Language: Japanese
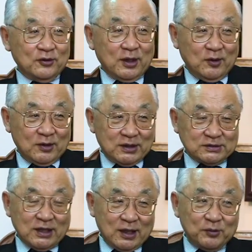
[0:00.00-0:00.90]
れだけ私
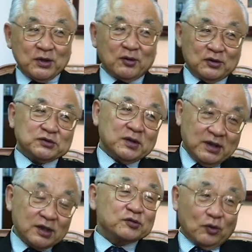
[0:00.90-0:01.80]
から見てこの人がで
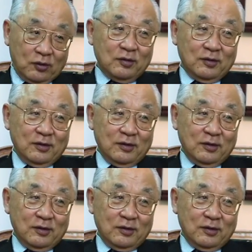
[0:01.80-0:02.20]
きると。